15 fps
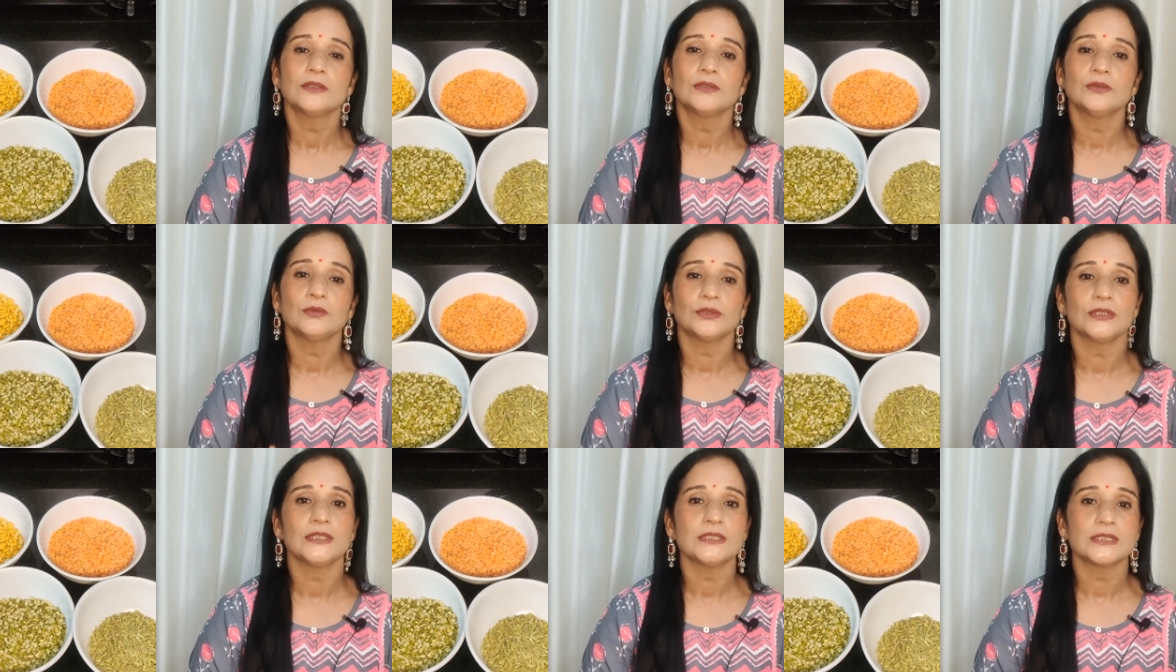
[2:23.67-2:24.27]
दो
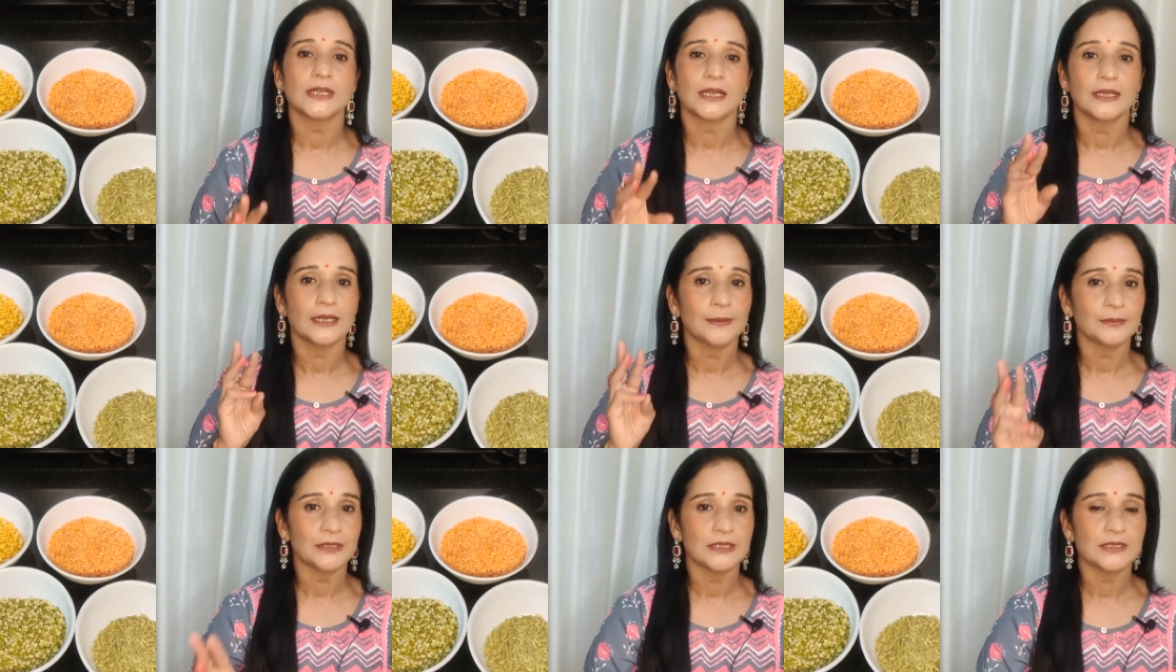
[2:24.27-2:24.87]
तीन अगर
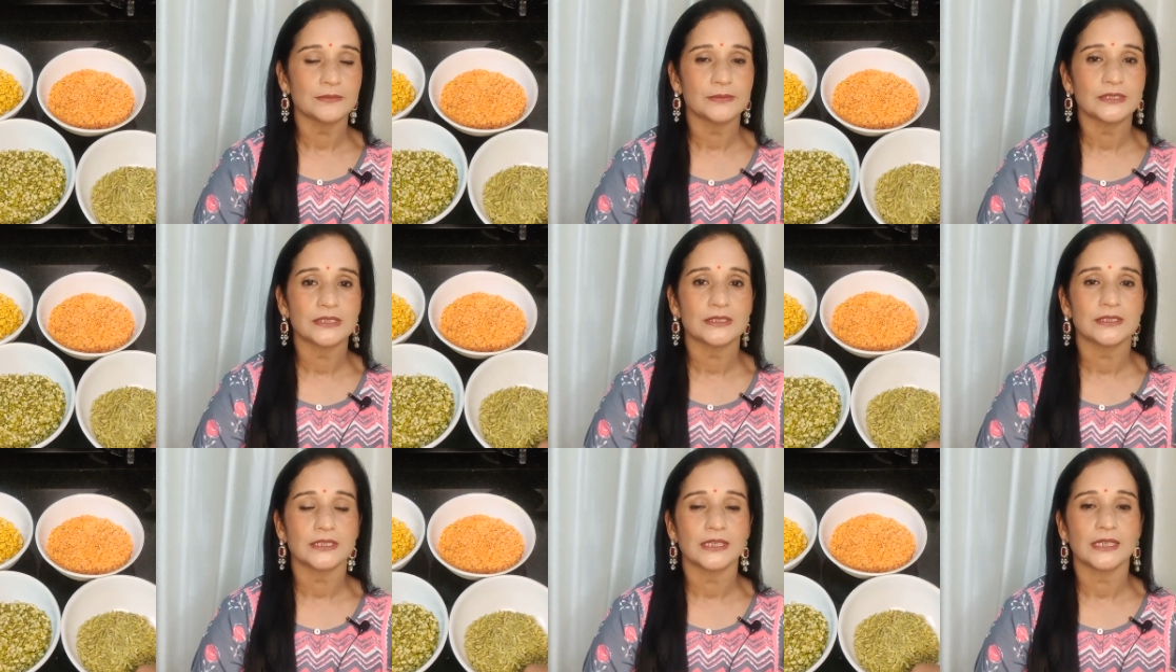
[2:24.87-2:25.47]
आप तीन
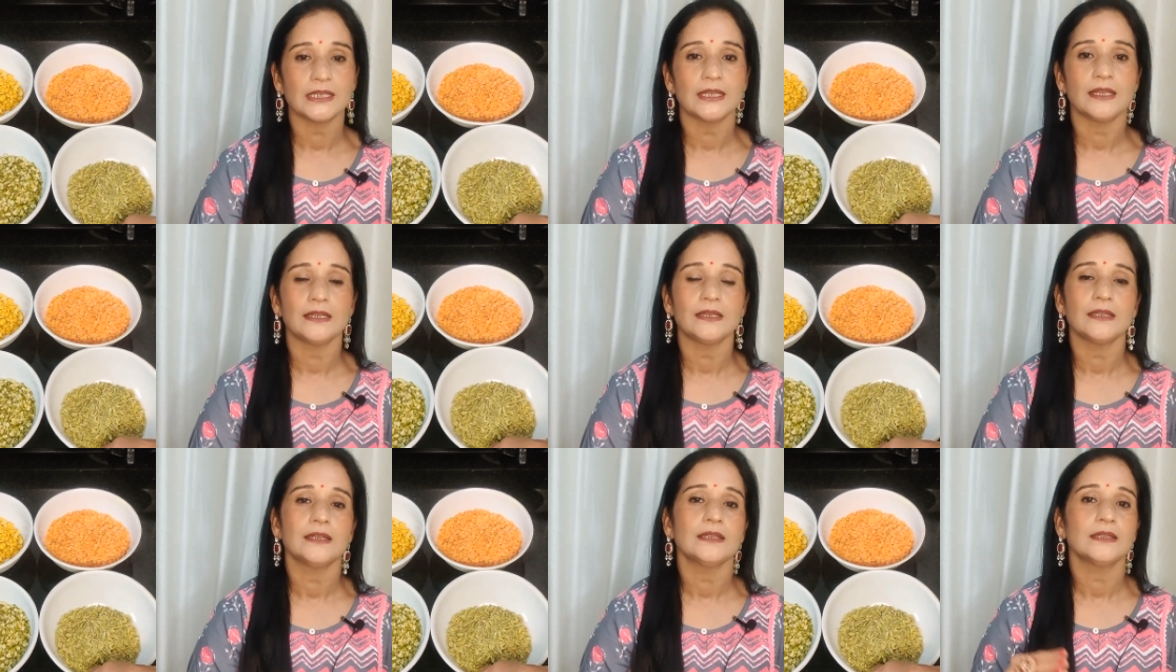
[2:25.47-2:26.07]
चम्मच चने की दाल
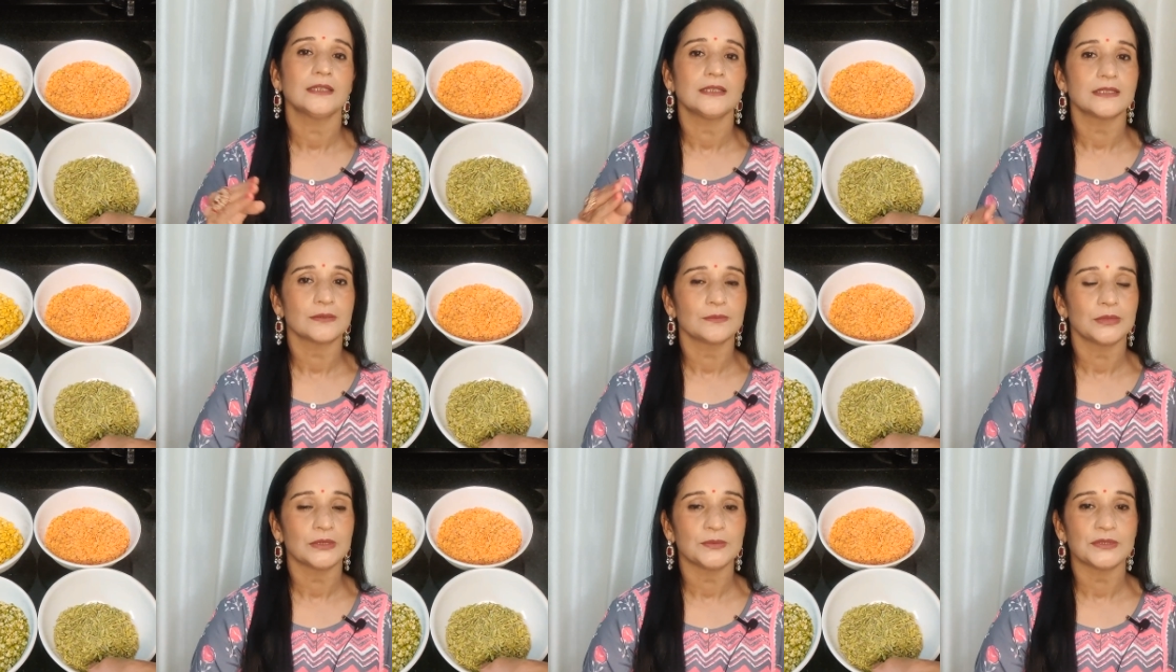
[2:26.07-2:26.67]
ले रहे हैं तीन
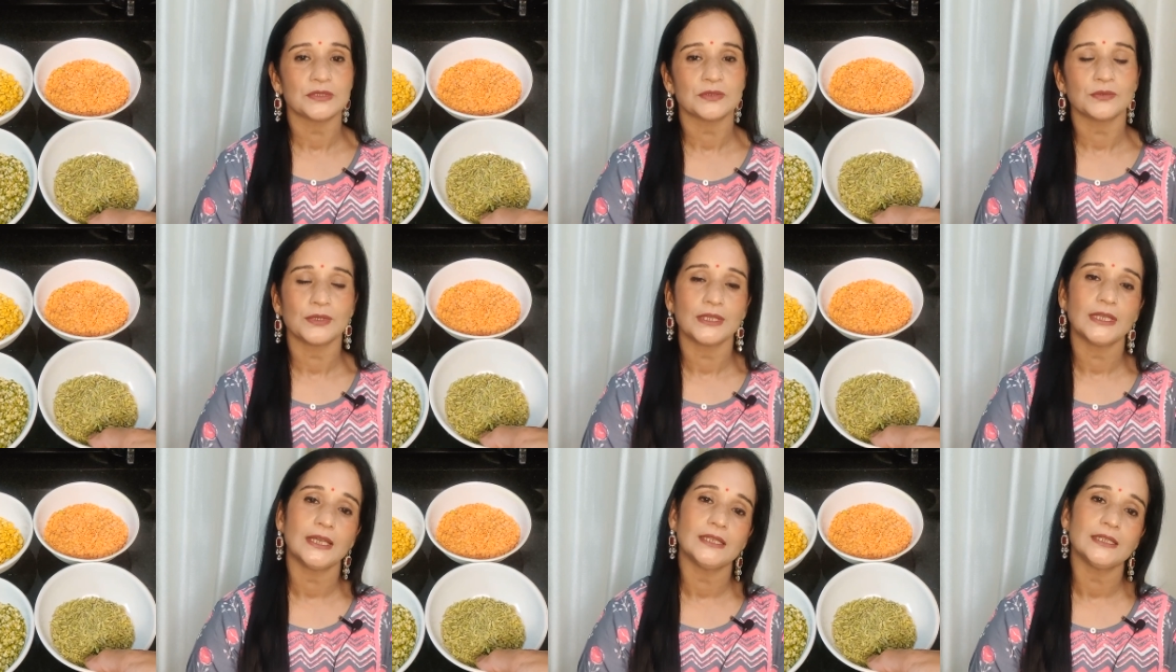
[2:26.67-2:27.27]
चम्मच मसूर
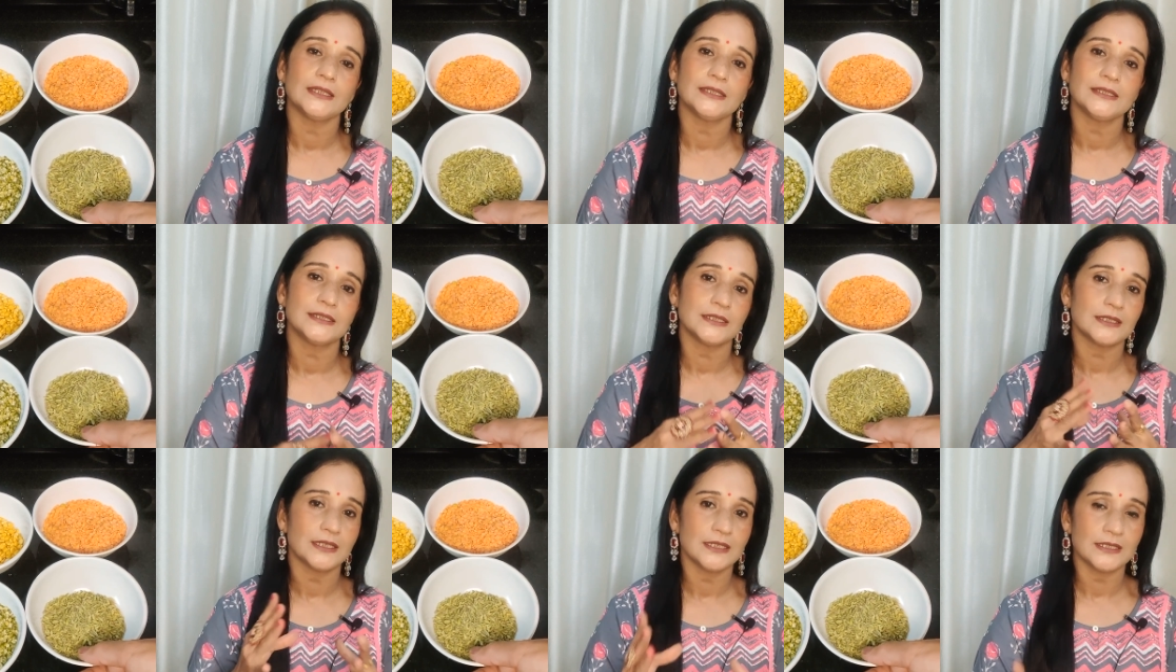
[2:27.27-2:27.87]
की दाल ले लीजिए
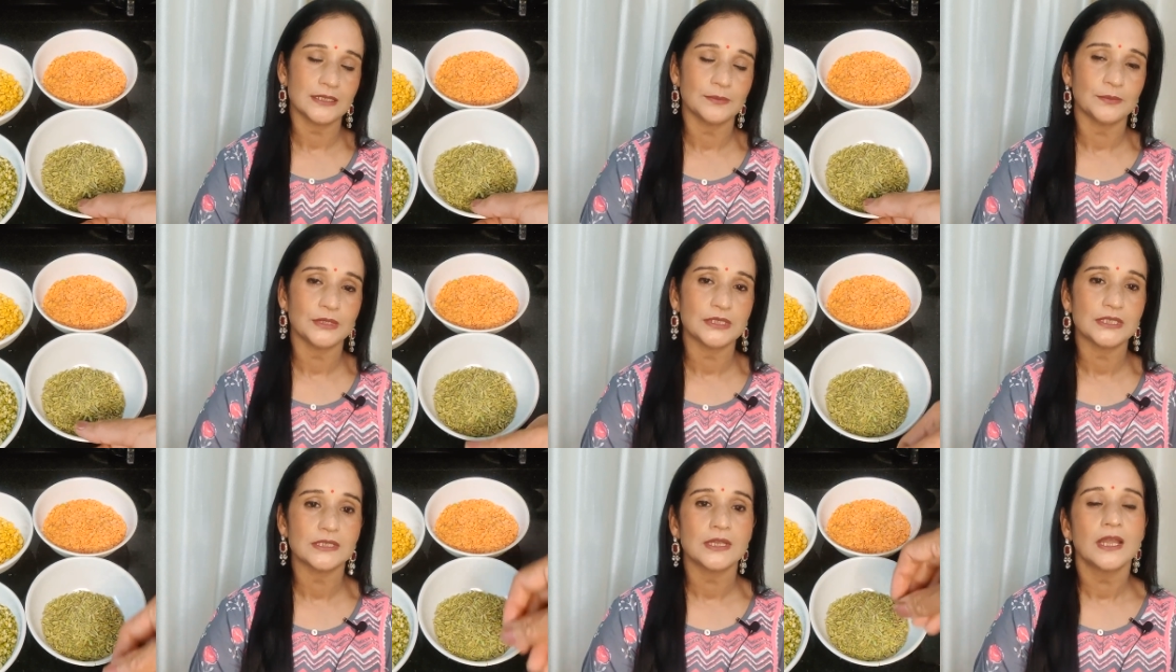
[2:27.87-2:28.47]
तीन
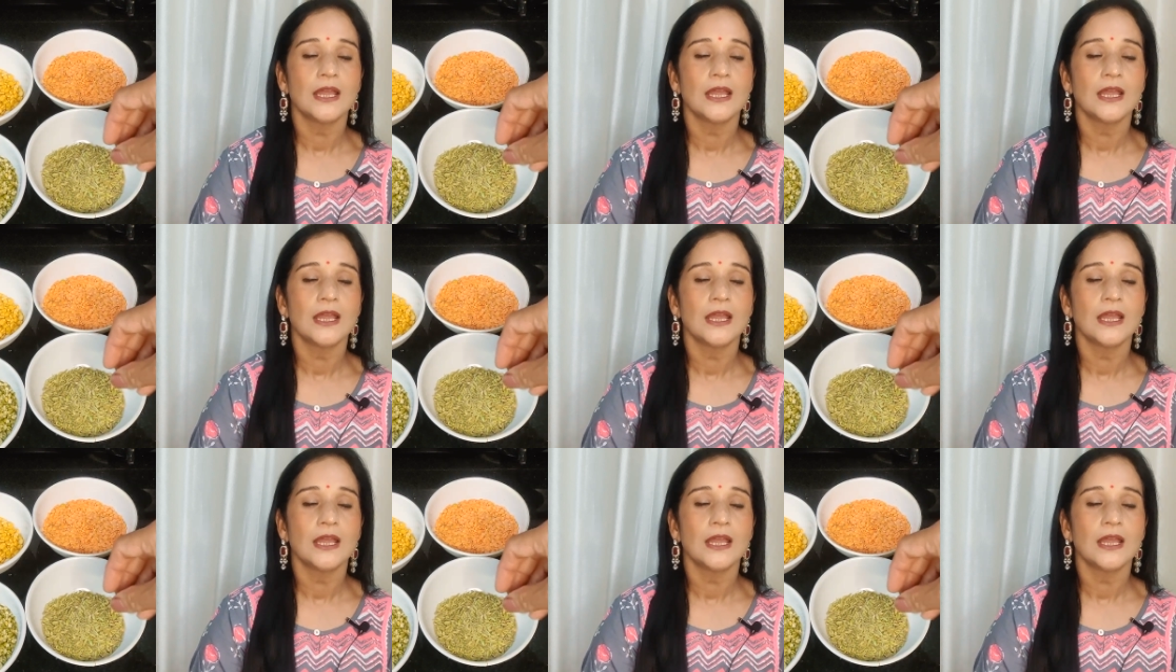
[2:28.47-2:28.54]
चम्मच